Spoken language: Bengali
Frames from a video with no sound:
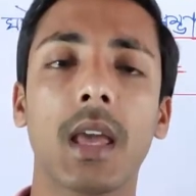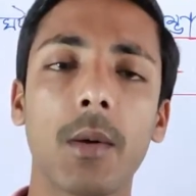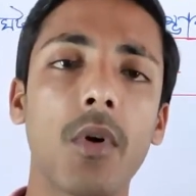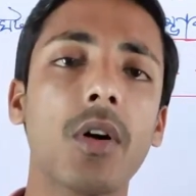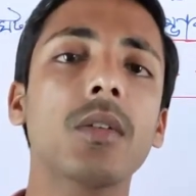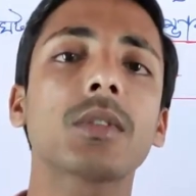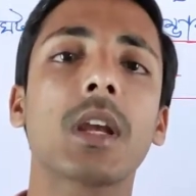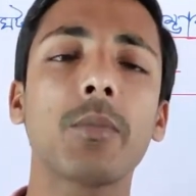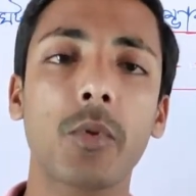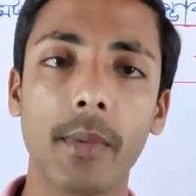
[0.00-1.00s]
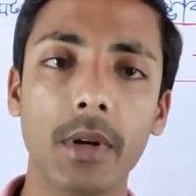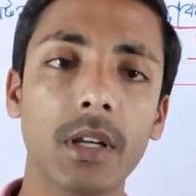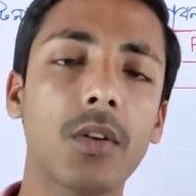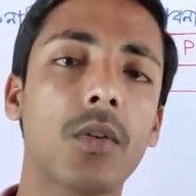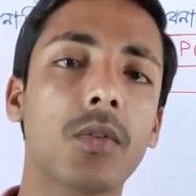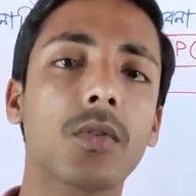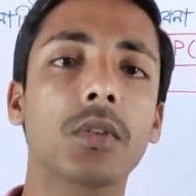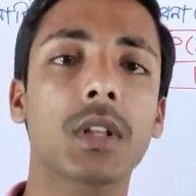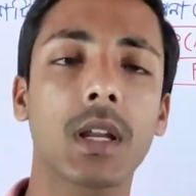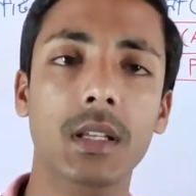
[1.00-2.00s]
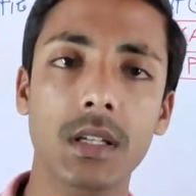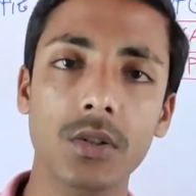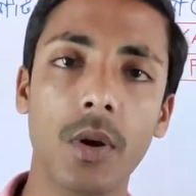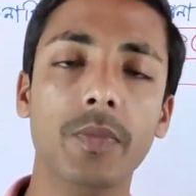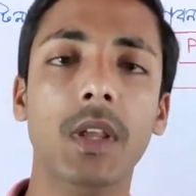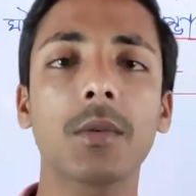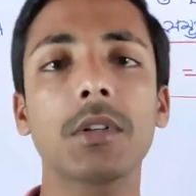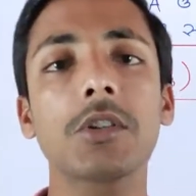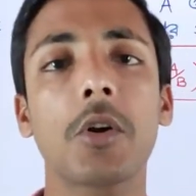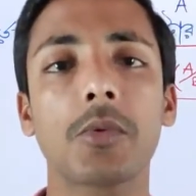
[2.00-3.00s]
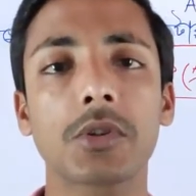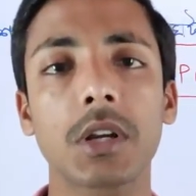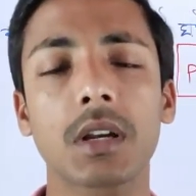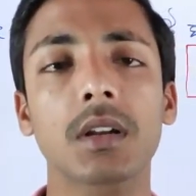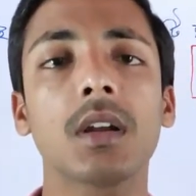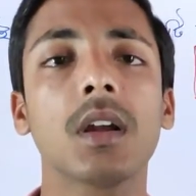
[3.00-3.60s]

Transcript: এবং সেই প্রবাবিলিটির অঙ্ক করতে গেলে যেটা সবথেকে বেশি সমস্যার